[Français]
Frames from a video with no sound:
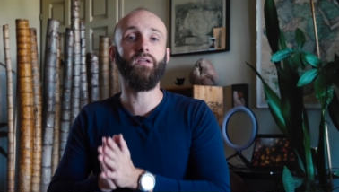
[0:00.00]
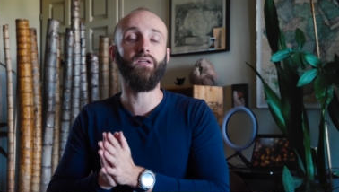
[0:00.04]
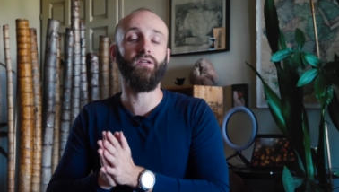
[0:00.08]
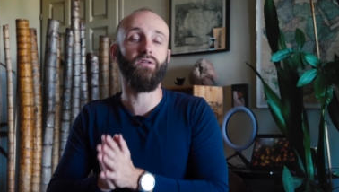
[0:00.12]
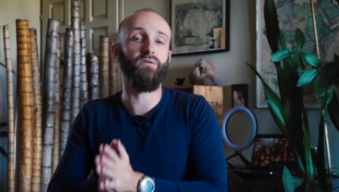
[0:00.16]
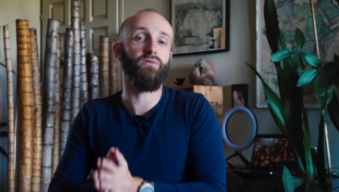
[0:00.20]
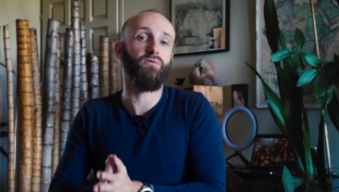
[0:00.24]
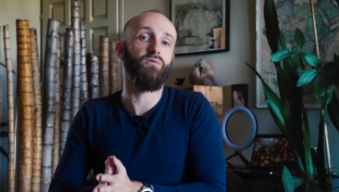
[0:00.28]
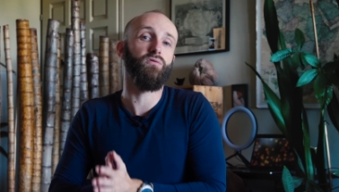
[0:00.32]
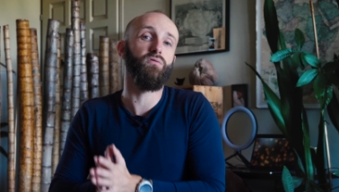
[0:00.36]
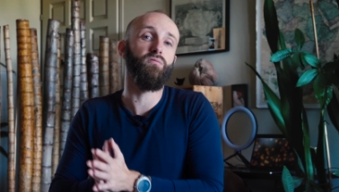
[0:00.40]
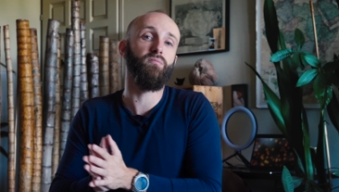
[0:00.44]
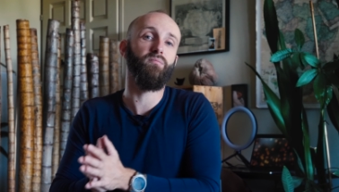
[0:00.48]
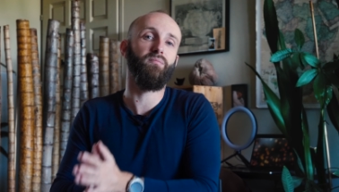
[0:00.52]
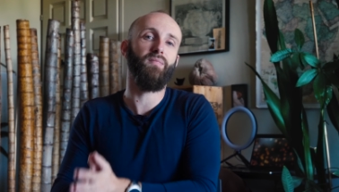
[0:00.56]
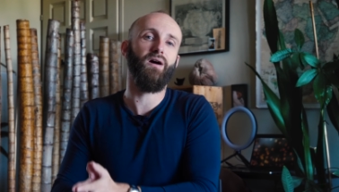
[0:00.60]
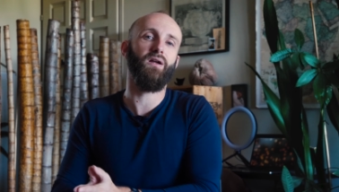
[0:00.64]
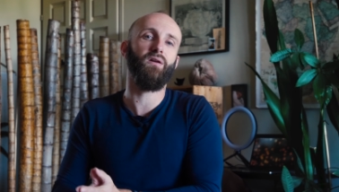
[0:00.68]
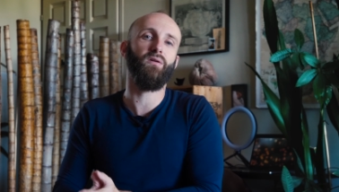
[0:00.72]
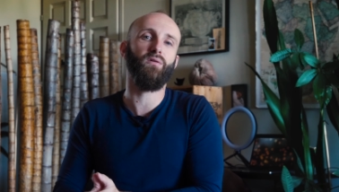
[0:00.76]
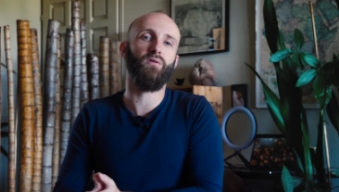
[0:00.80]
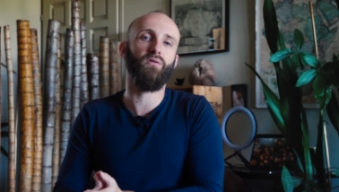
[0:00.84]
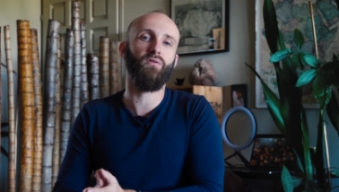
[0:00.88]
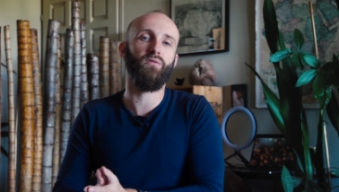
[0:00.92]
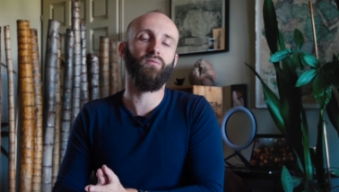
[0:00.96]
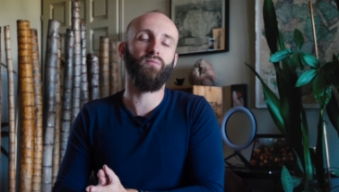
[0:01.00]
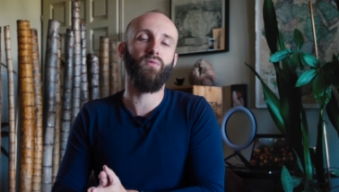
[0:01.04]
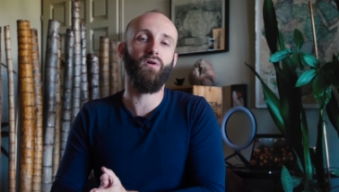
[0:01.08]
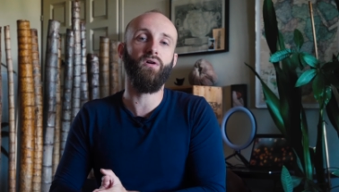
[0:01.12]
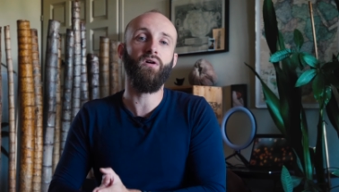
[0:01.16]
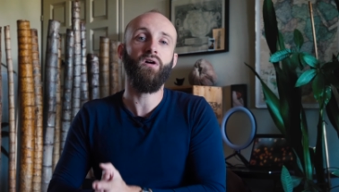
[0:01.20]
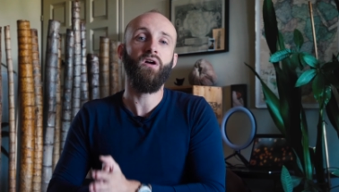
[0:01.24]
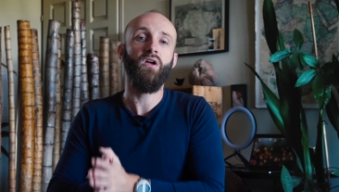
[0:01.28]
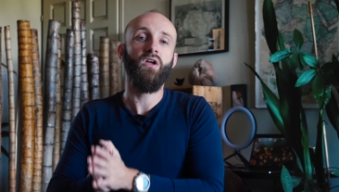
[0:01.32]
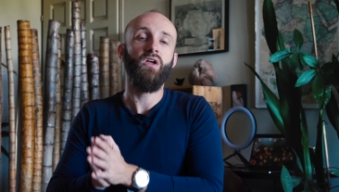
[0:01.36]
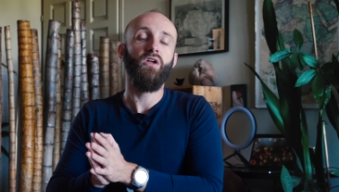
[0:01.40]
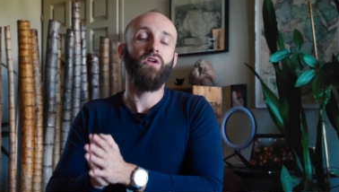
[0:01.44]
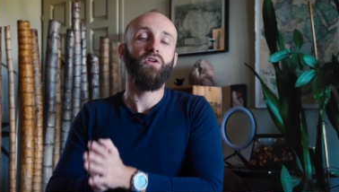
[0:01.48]
et du coup
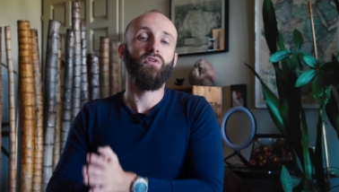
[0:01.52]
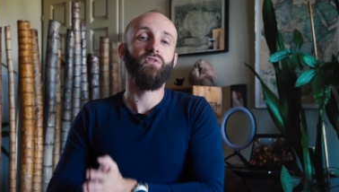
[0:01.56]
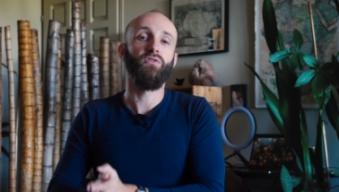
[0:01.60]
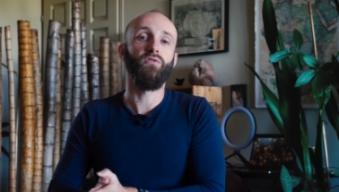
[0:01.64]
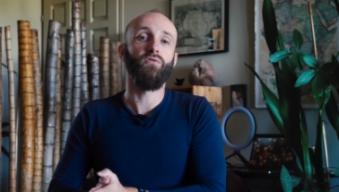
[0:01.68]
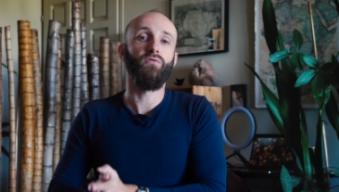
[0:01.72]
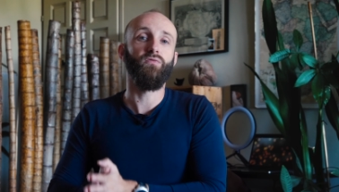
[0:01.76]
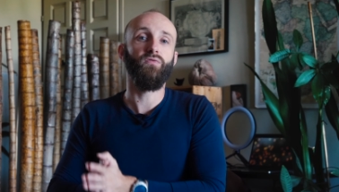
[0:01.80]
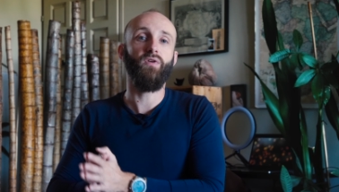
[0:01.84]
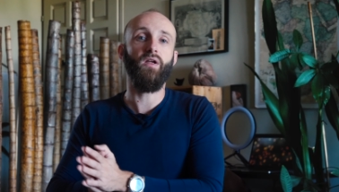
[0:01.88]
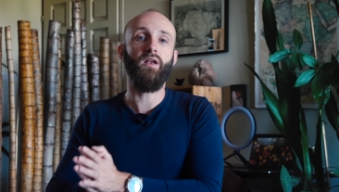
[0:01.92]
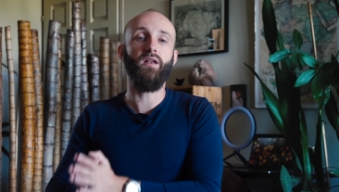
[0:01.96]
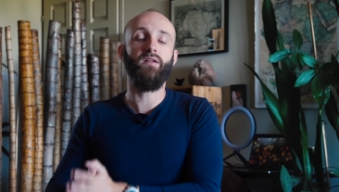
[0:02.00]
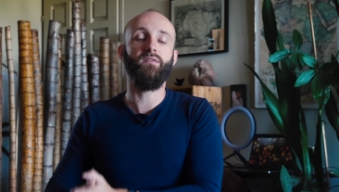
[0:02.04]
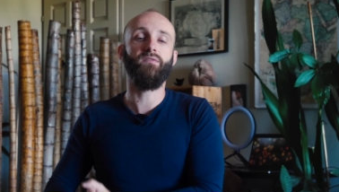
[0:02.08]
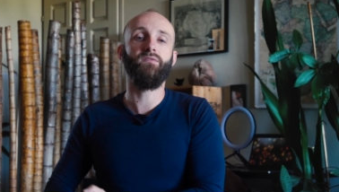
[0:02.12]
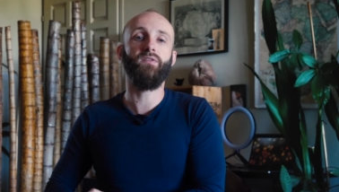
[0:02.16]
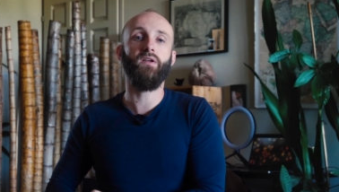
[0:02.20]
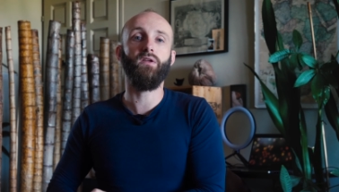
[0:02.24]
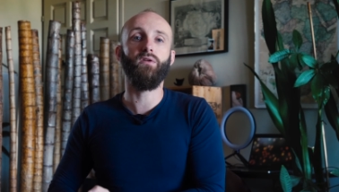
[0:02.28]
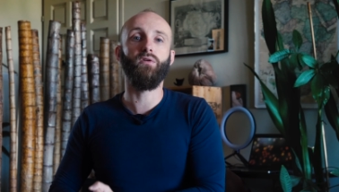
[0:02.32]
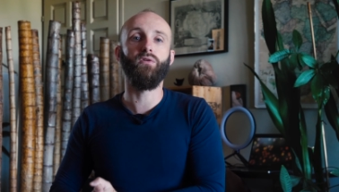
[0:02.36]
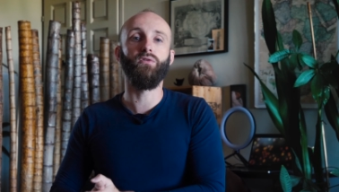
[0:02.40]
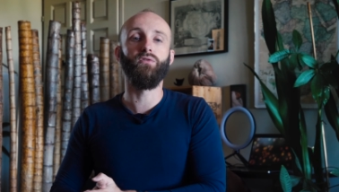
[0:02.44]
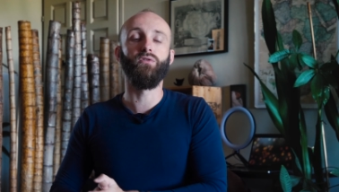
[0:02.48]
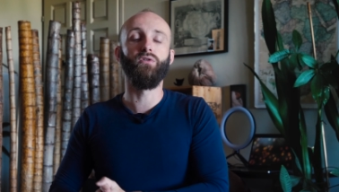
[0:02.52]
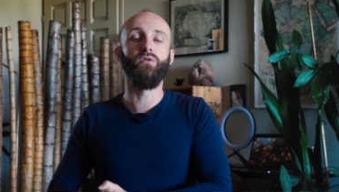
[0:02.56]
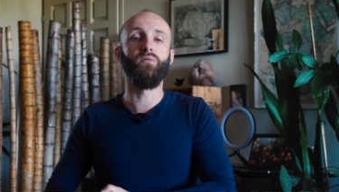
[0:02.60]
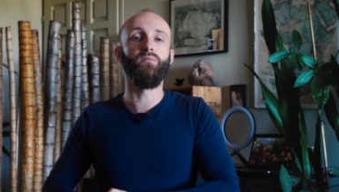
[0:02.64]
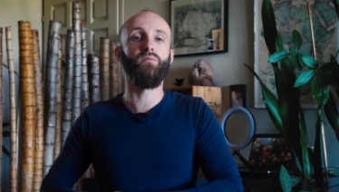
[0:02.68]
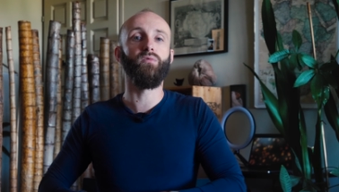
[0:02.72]
malheureusement je fais l'effet yo-yo,